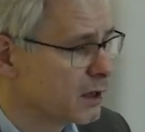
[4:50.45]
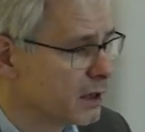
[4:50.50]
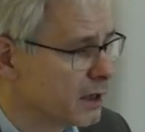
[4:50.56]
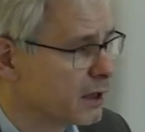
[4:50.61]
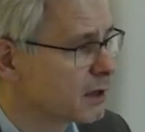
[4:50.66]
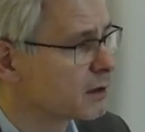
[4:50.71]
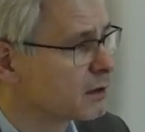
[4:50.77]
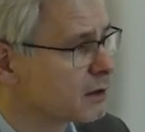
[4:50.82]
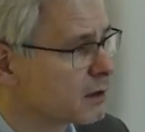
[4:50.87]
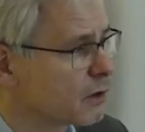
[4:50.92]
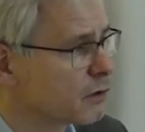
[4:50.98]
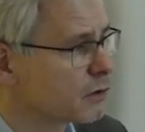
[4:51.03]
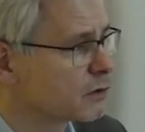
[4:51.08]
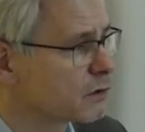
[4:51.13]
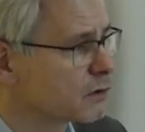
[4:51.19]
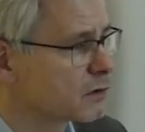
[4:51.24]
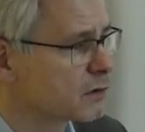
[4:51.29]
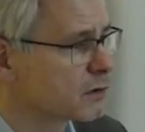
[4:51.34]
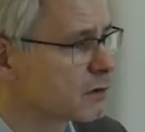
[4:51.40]
Lehre
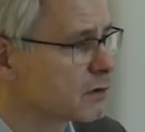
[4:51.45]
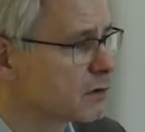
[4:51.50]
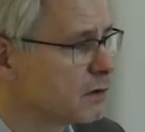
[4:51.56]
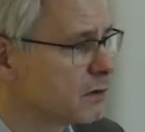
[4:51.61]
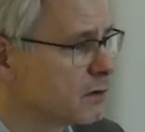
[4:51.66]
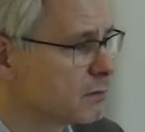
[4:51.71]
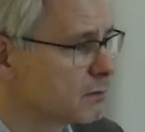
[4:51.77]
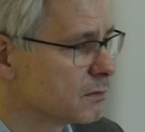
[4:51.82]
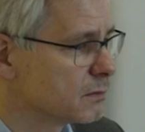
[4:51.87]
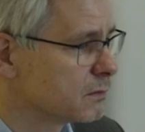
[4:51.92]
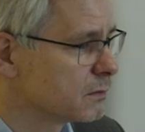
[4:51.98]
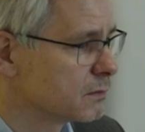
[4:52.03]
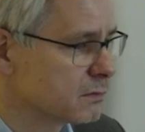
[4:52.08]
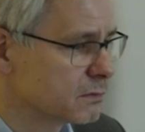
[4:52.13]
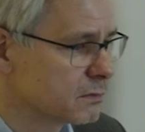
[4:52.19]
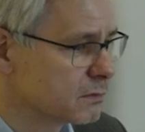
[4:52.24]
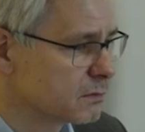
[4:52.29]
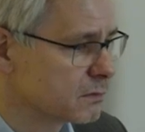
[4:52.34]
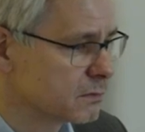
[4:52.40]
aus
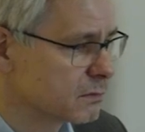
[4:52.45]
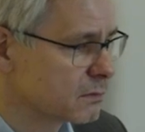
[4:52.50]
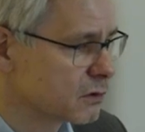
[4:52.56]
diesem